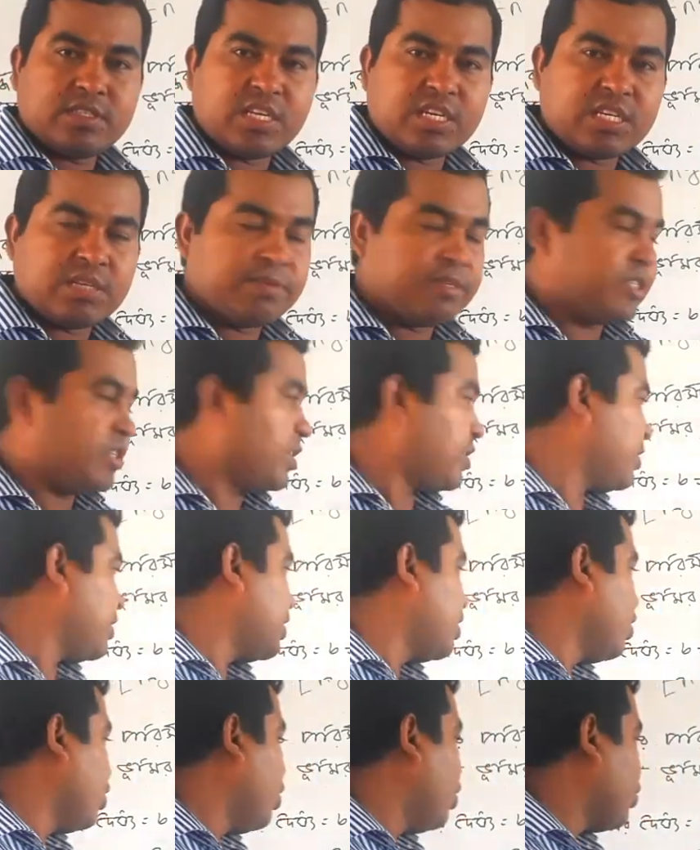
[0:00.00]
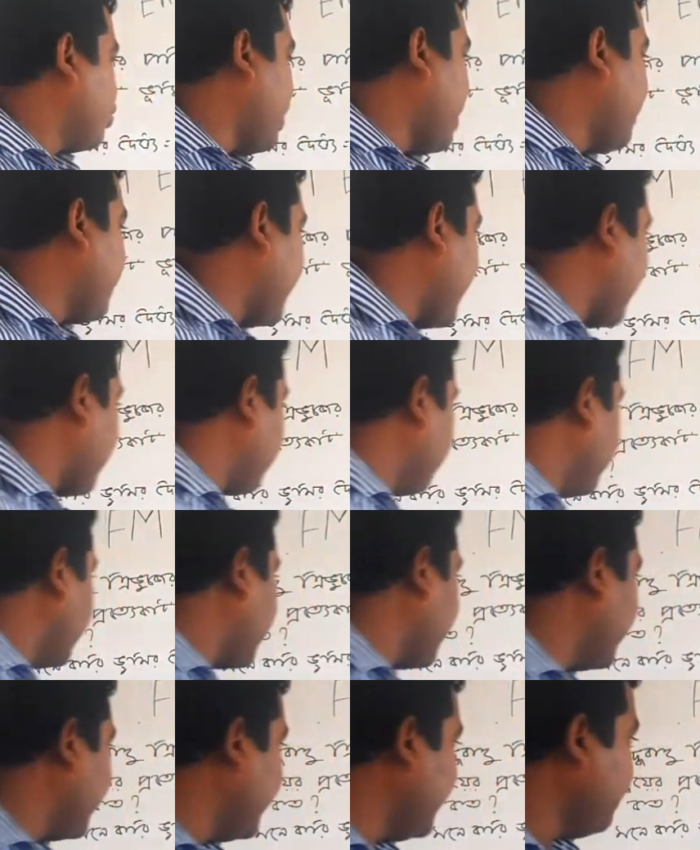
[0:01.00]
সেন্টিমিটার তো আমরা এখন
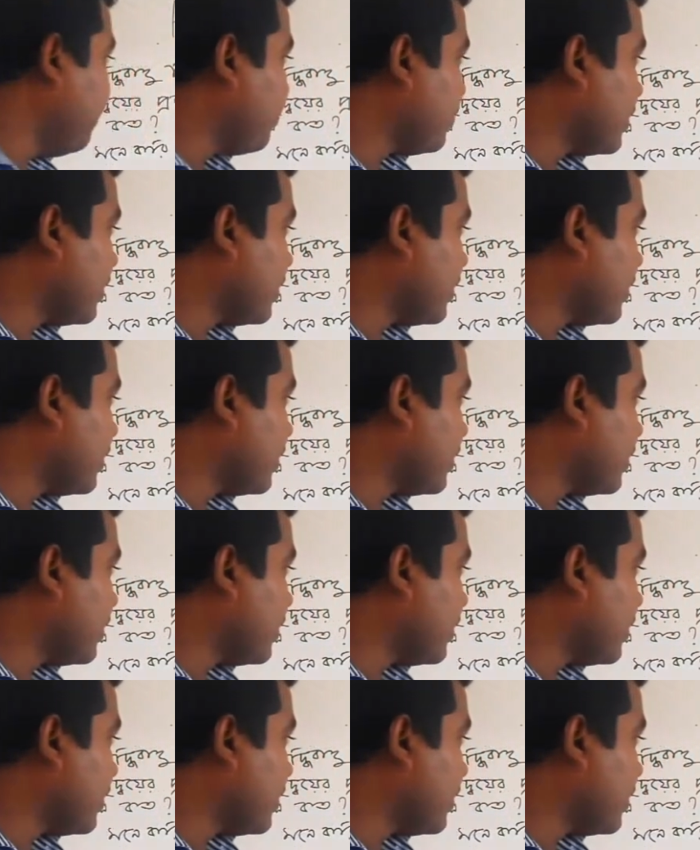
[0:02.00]
এখানে